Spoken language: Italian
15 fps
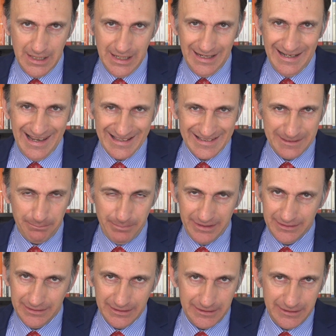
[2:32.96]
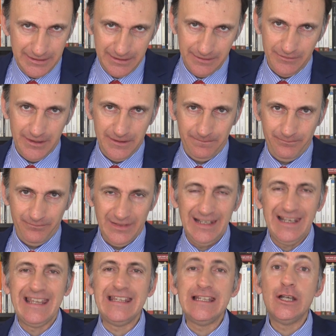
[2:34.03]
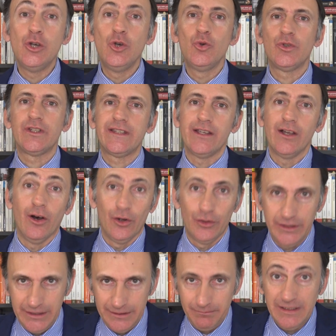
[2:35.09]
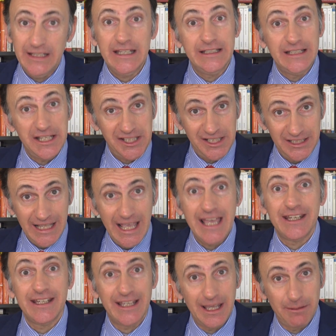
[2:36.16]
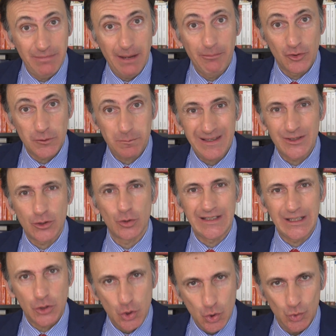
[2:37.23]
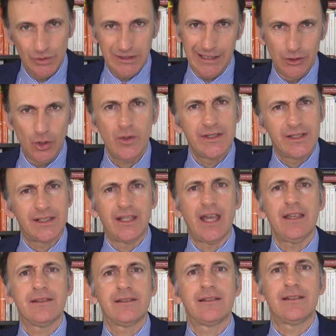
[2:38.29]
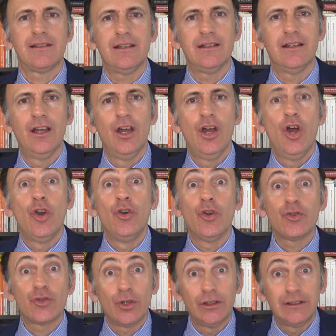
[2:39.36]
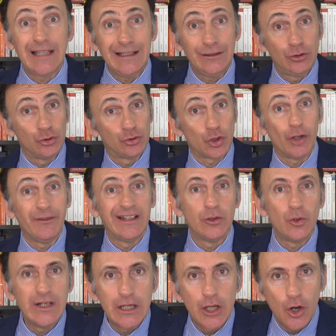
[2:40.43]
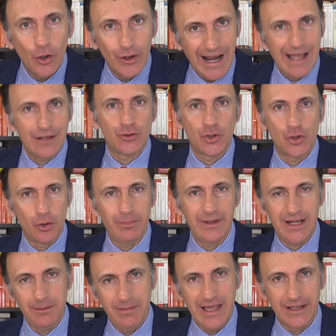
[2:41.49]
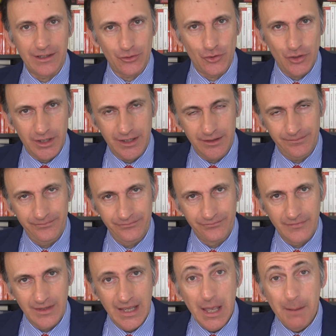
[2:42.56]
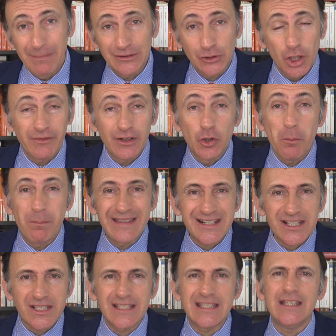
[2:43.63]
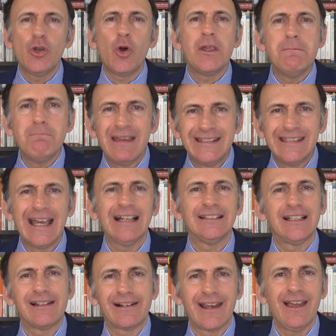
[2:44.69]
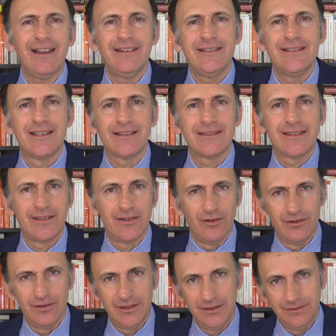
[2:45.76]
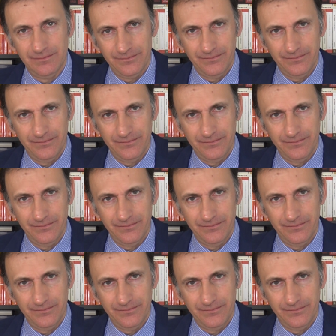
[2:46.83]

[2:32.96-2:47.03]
le aspettative, le illusioni, i desideri che abbiamo spesso taciuti a noi stessi, non soltanto trovano il coraggio per emergere, ma trovano persino immediata realizzazione.